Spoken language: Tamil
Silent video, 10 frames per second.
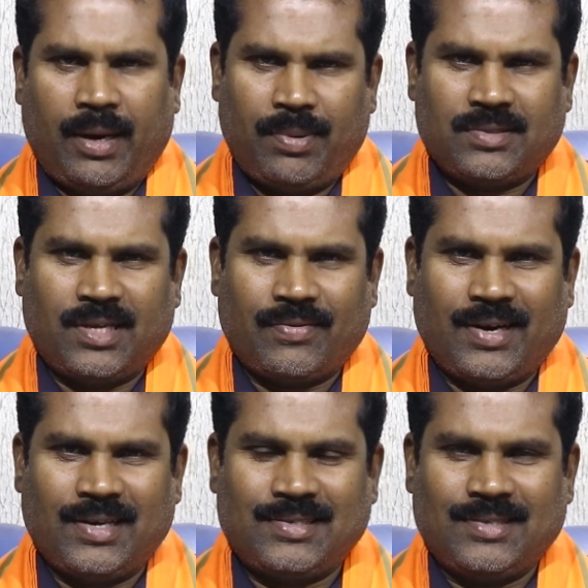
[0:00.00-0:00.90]
பேட் பாஸ்டர்
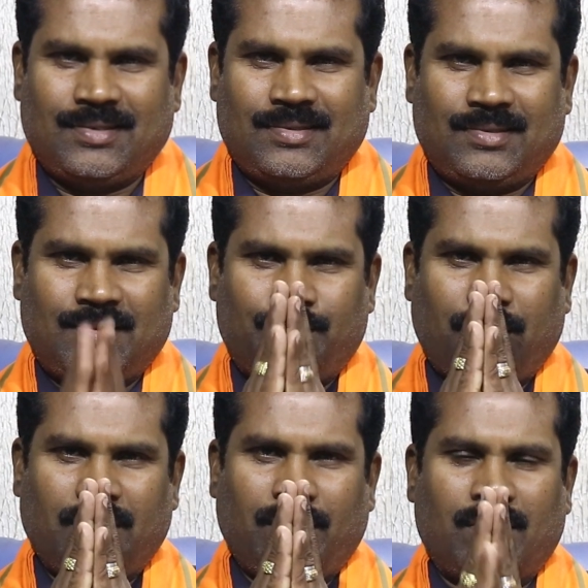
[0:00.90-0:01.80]
வெங்கடேஷின்
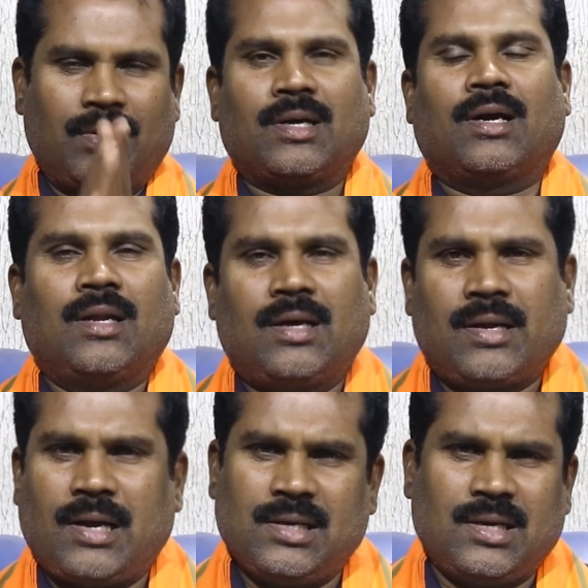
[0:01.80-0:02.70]
பணிவான வக்கங்கள்
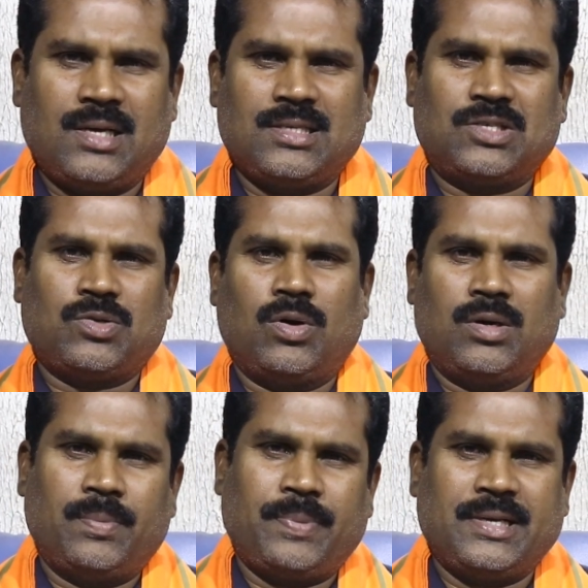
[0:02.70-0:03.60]
ராஜராஜ
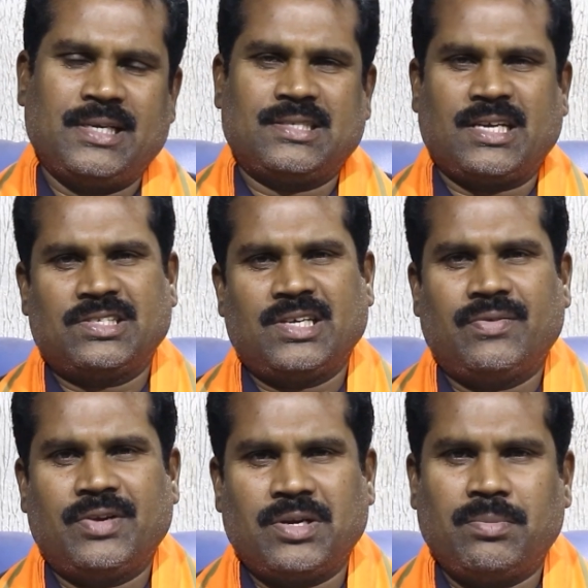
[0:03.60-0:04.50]
சோழன் பற்றிய சர்ச்சை
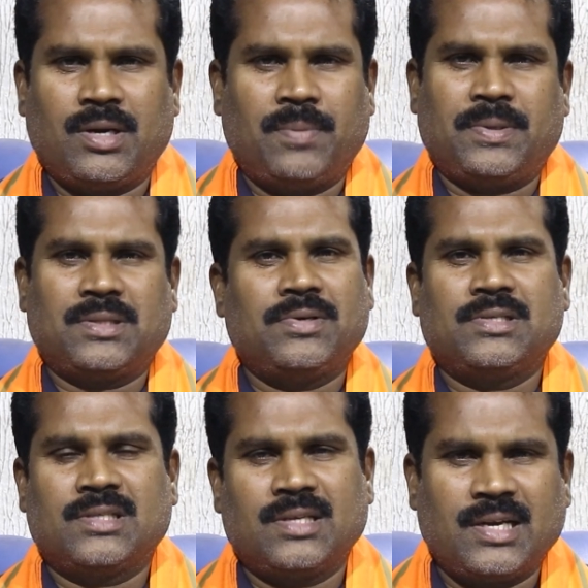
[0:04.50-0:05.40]
வெற்றிமாறன் பற்ற
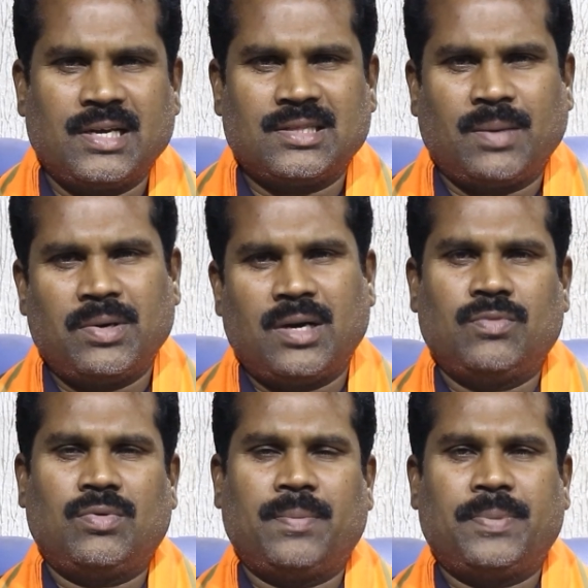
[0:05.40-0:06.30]
வைச்சது இன்றைக்கு
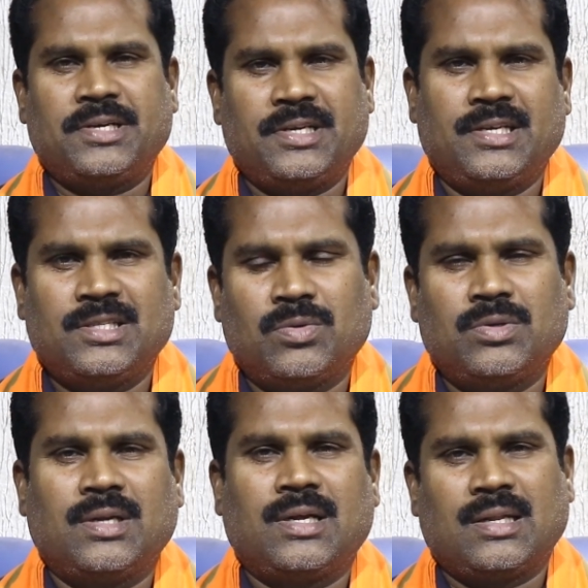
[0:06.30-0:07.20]
தமிழ்நாடு ஃபுல்லாக பற்றி எழுதி
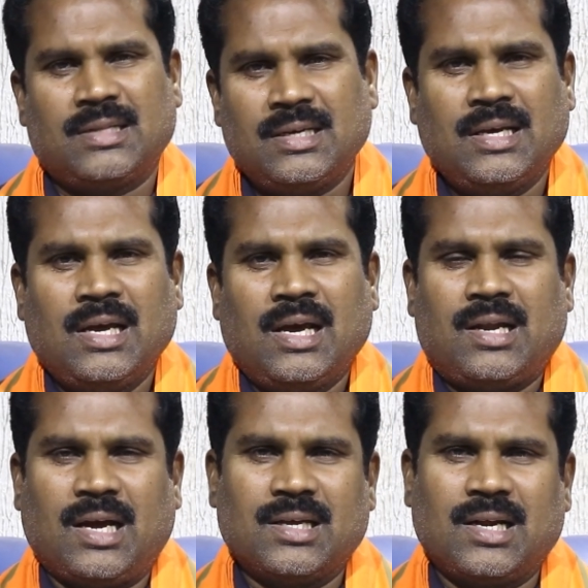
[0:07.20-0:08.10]
கொண்டிருக்கிறது
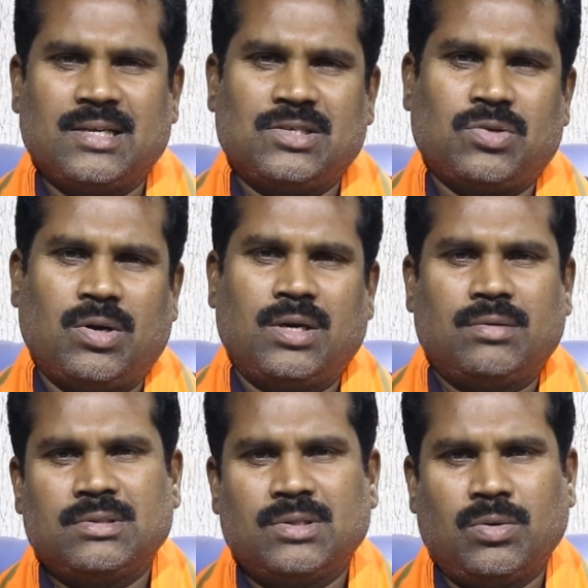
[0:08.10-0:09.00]
ராஜராஜ
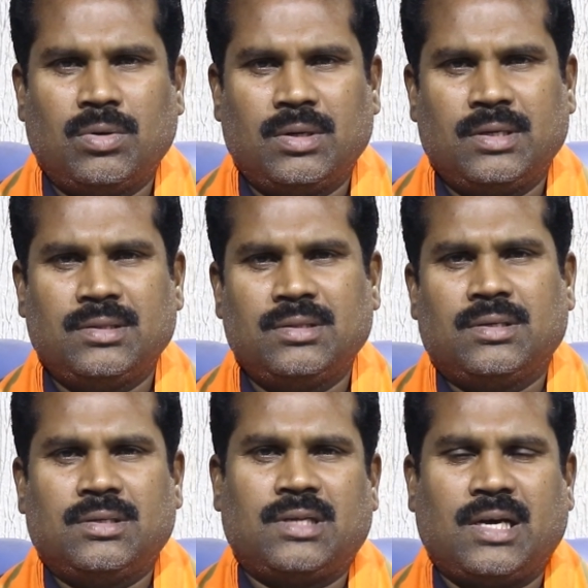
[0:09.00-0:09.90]
சோழன் வந்து ஒரு
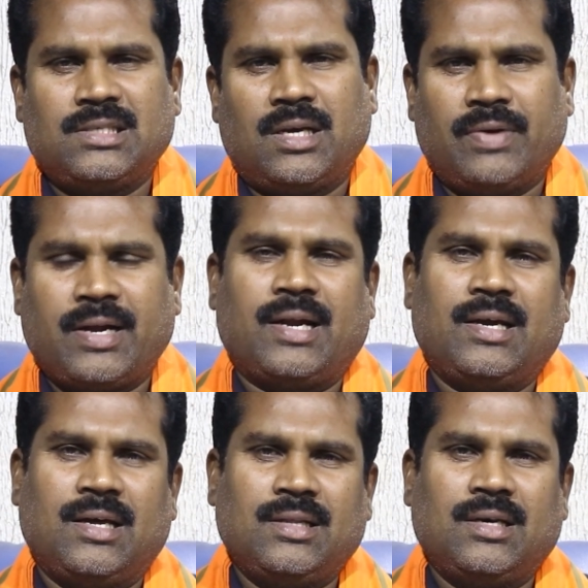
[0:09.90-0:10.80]
இந்து ராஜாவே
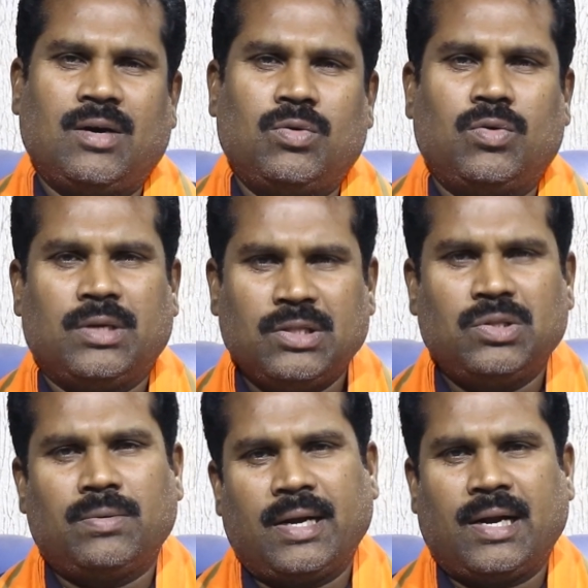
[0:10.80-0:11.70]
கிடையாது அவர் ஒரு
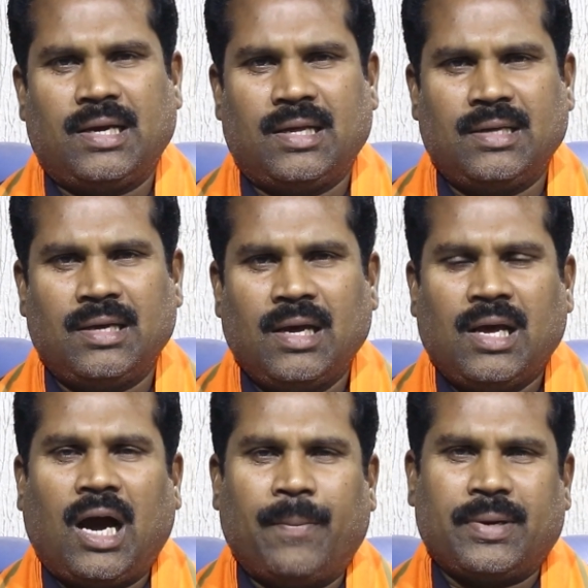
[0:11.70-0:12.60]
இந்துவே கிடையாது
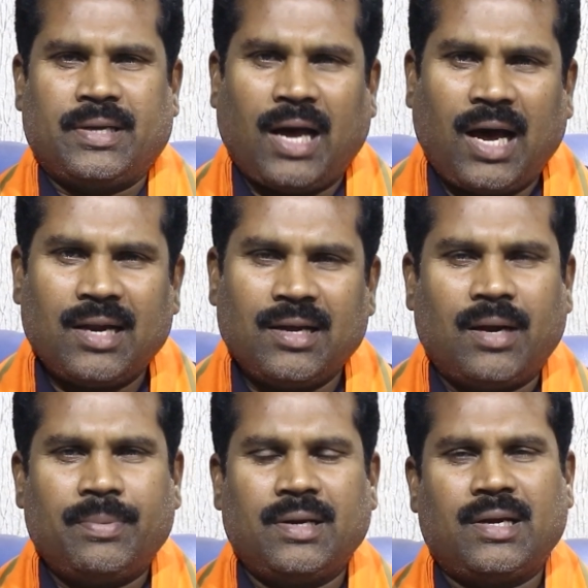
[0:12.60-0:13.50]
அப்புறம் யார்
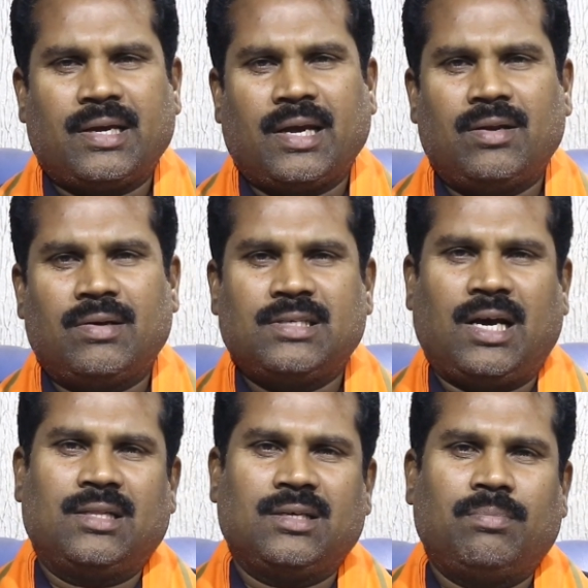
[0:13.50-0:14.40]
அப்படின்ற கேள்வி
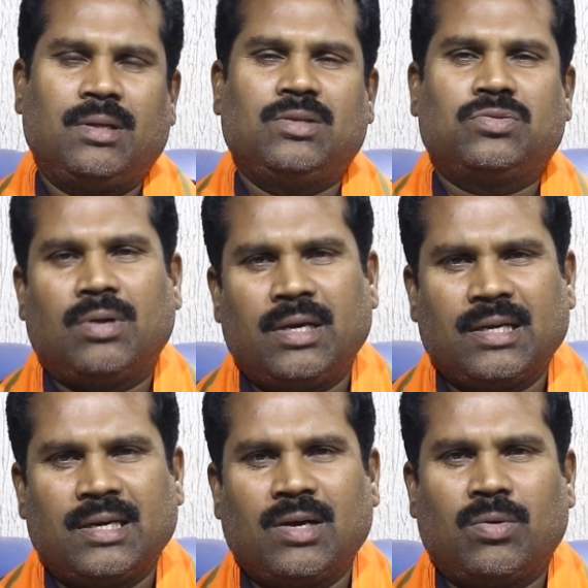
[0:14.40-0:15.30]
வச்சா அதுக்கு பதில் சொல்ல
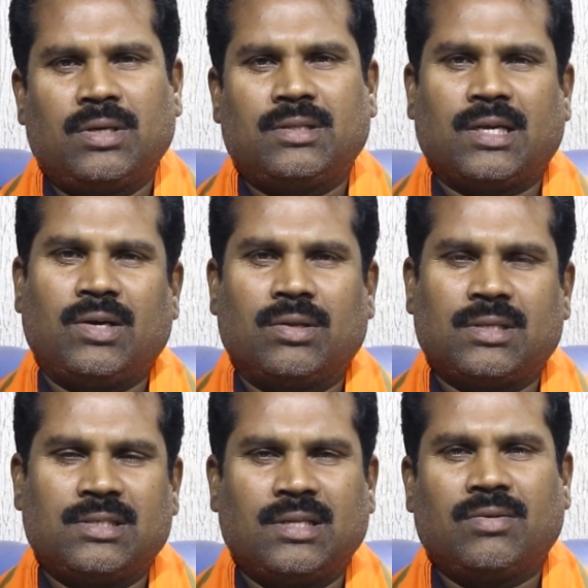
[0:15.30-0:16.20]
இங்கே இருக்கக்கூடிய
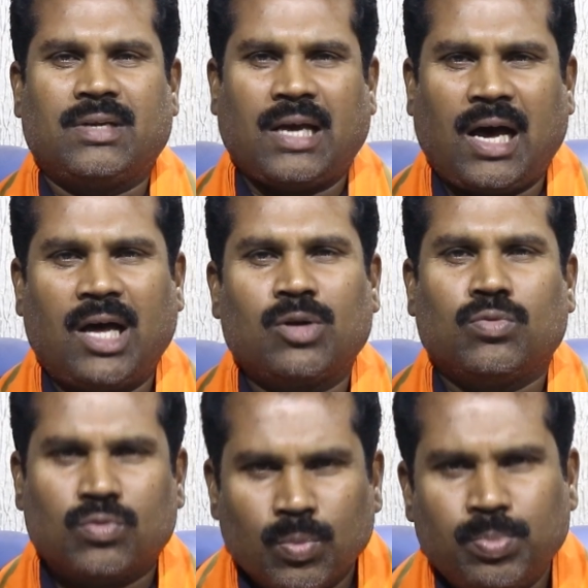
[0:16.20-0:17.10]
திரையுலகத்தை சேர்ந்தவர்
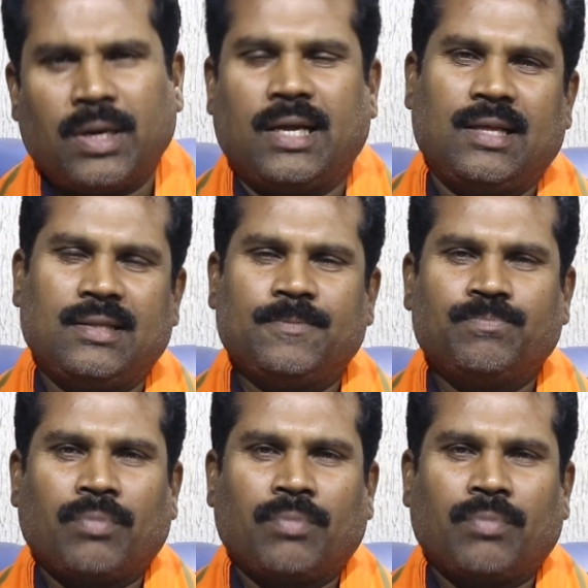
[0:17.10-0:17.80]
யாருக்கும் துப்பு கிடையாது